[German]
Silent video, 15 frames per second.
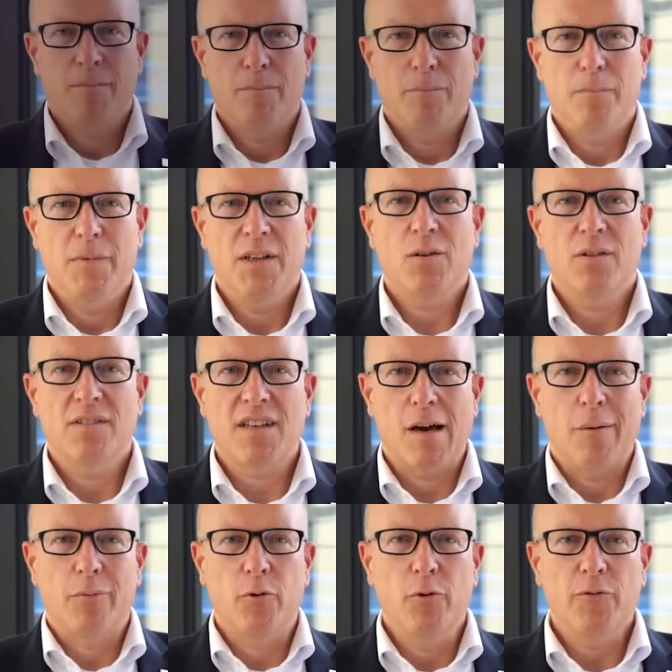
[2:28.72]
Mit
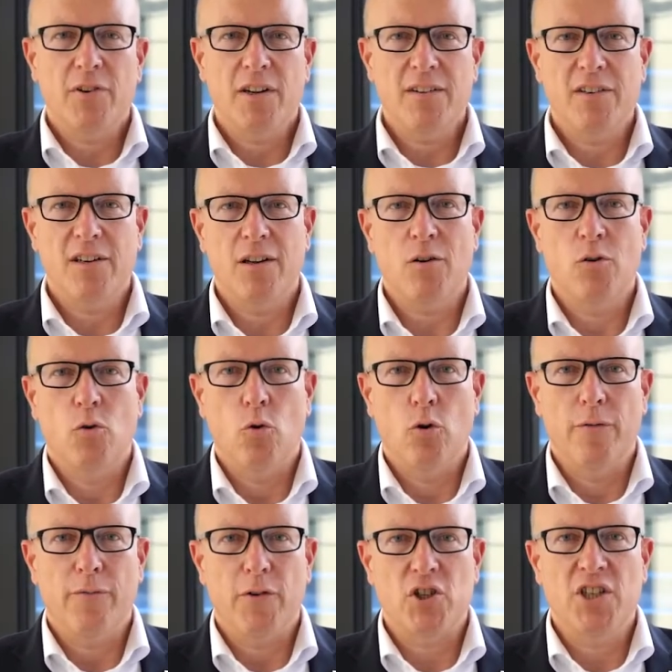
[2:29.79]
unserer Prüftechnik
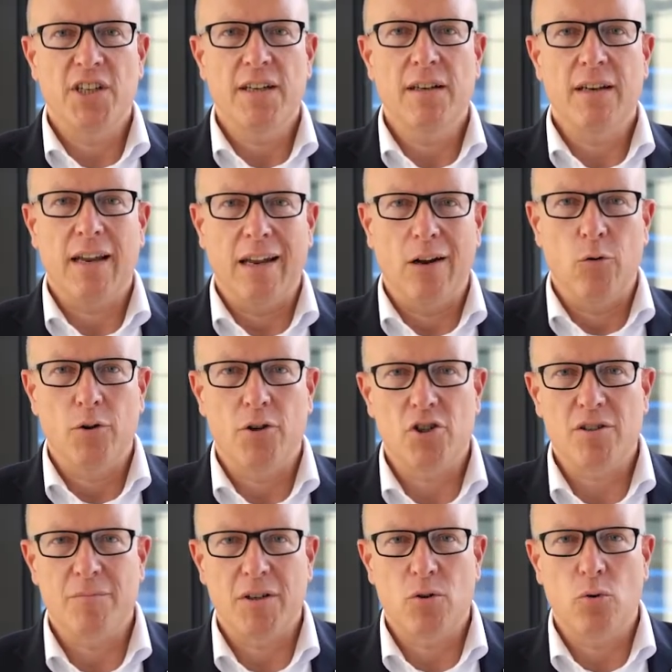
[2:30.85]
und verschiedenen
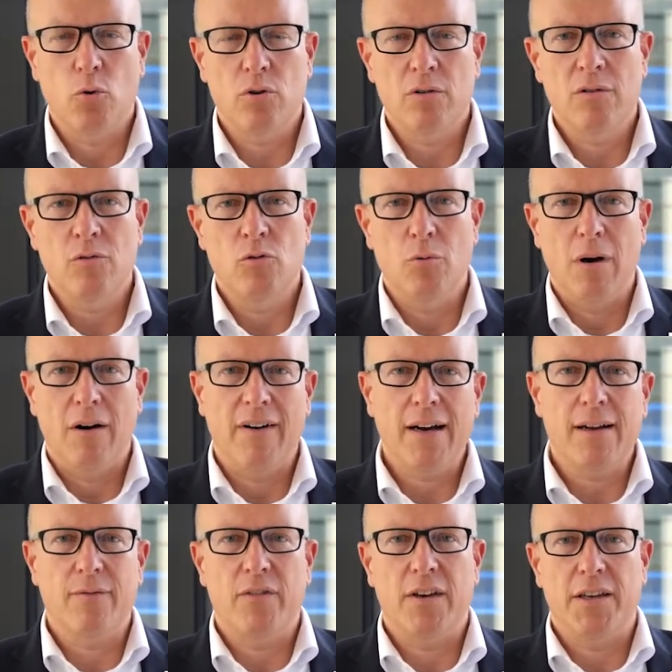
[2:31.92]
analytischen Methoden
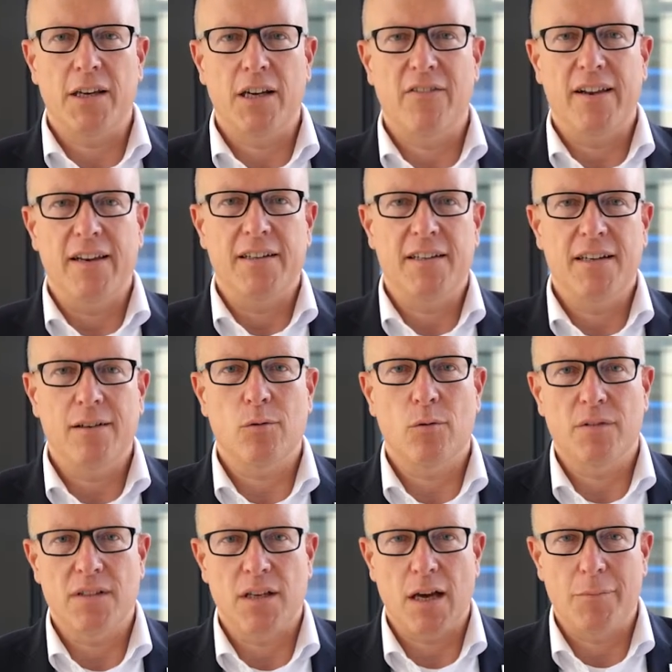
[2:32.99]
überwachen wir die Qualität
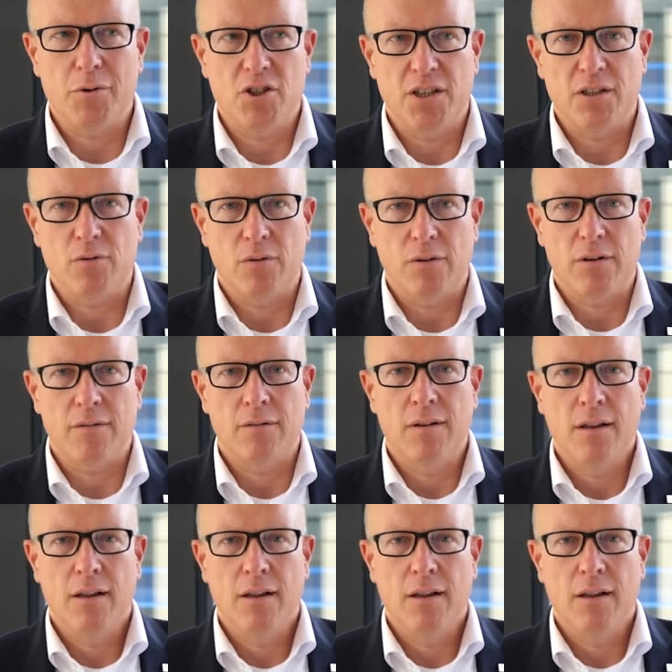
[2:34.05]
unserer Beschichtungen.